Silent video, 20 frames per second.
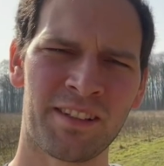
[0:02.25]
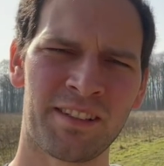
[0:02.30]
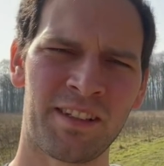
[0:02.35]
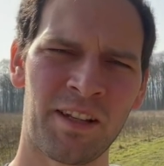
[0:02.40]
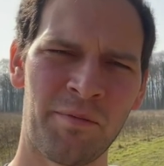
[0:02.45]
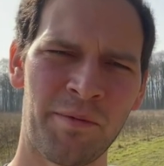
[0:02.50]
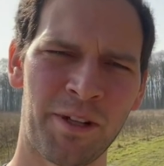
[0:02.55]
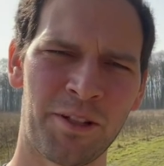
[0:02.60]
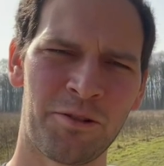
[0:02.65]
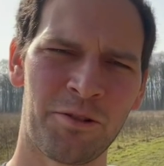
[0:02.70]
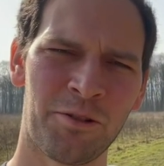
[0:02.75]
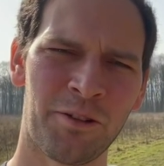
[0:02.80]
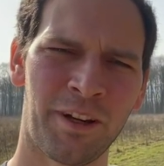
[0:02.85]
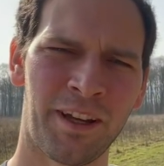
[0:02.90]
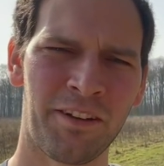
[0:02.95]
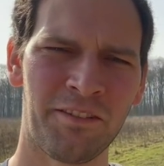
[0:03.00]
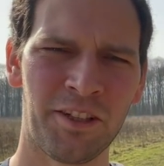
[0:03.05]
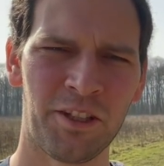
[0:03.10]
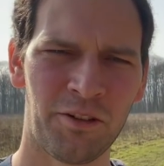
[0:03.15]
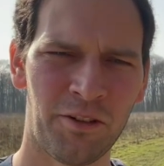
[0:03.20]
c'est Mathieu,
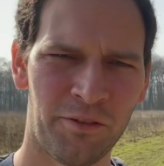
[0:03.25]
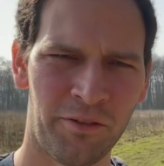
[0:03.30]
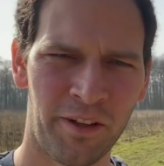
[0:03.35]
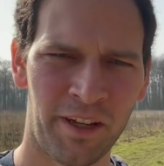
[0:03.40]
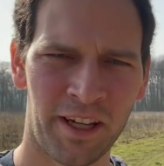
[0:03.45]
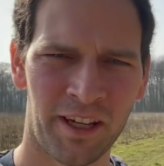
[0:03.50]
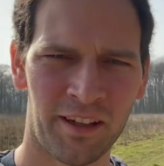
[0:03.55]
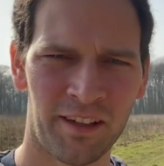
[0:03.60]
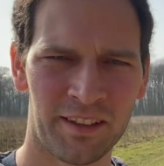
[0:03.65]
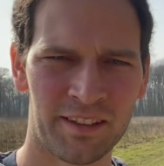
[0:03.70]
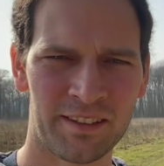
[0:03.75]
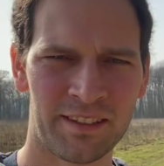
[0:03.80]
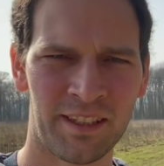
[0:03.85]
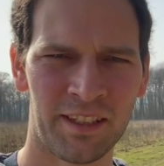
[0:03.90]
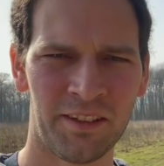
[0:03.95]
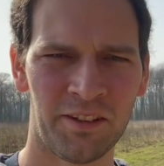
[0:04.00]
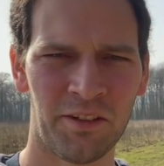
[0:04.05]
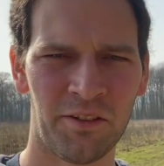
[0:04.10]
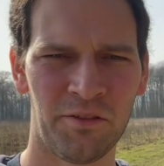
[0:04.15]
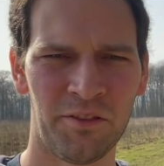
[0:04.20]
ravi de te faire
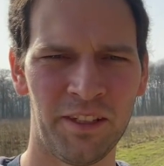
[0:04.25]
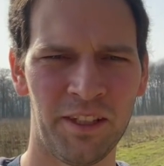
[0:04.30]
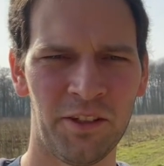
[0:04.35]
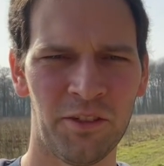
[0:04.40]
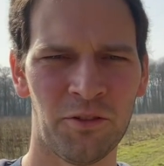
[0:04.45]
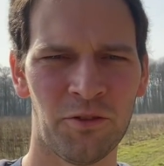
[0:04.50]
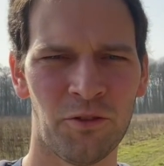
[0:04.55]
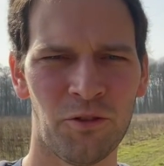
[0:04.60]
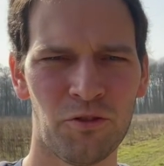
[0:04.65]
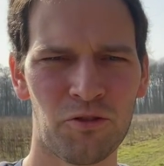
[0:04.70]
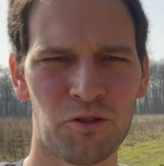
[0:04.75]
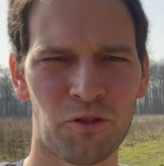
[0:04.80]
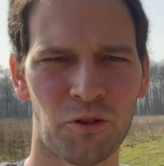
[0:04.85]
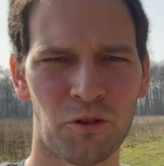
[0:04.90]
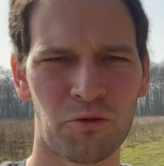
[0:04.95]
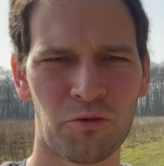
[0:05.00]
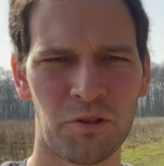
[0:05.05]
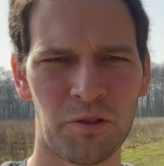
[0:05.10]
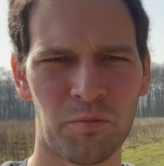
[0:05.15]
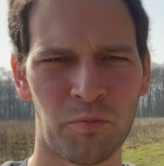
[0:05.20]
cette vidéo
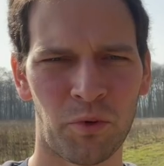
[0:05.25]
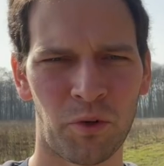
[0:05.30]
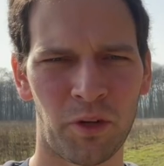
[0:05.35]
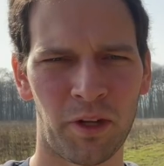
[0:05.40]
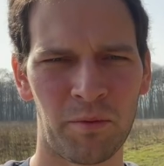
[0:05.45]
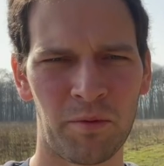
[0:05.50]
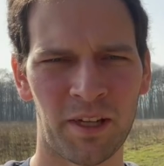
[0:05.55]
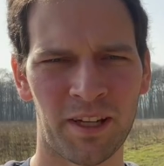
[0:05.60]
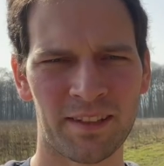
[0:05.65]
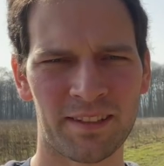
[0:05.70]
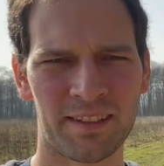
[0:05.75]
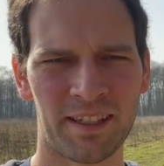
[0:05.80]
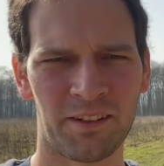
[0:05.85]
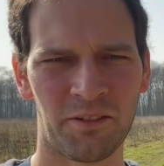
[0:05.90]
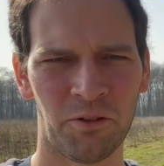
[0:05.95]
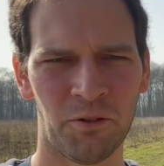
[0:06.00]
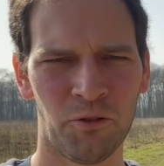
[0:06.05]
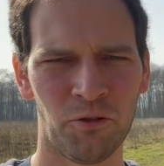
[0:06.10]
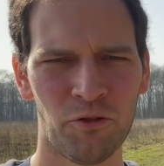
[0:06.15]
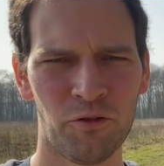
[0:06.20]
aujourd'hui pour eh bien,
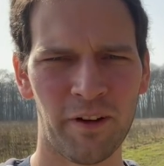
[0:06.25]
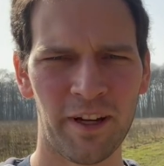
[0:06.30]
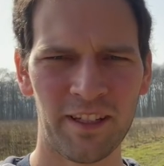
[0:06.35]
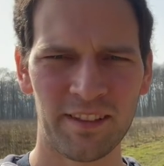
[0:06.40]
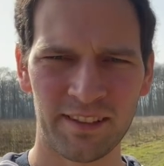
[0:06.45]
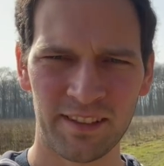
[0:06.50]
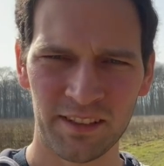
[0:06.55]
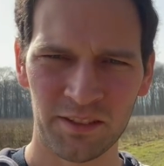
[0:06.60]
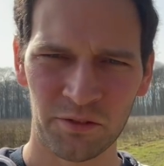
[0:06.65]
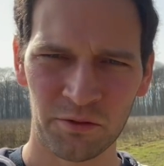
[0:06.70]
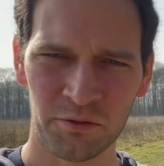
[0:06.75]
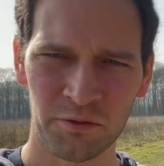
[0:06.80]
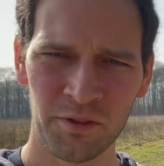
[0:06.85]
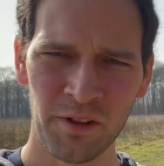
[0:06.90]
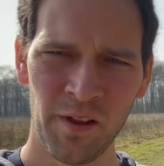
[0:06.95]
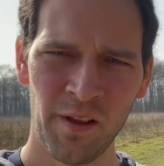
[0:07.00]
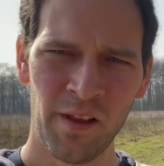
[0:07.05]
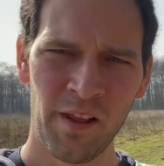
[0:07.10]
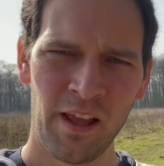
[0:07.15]
cette nouvelle saison.